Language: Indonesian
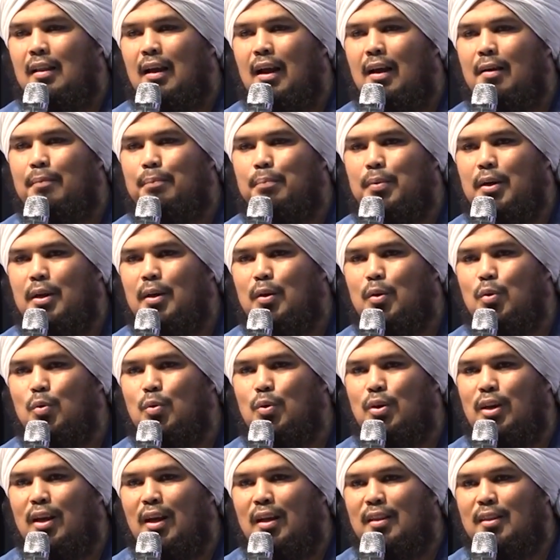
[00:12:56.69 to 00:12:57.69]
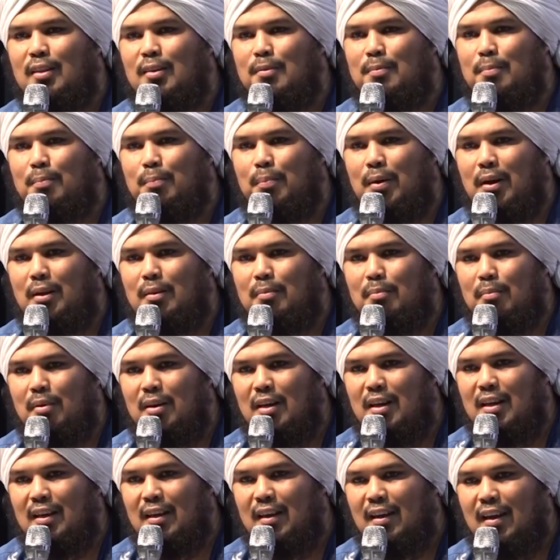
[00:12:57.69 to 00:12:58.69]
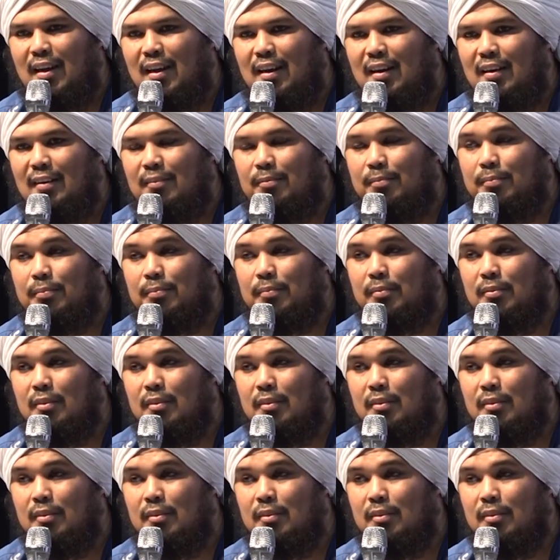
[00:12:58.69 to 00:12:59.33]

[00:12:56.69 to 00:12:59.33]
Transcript: tapi dunia tempat meninggal.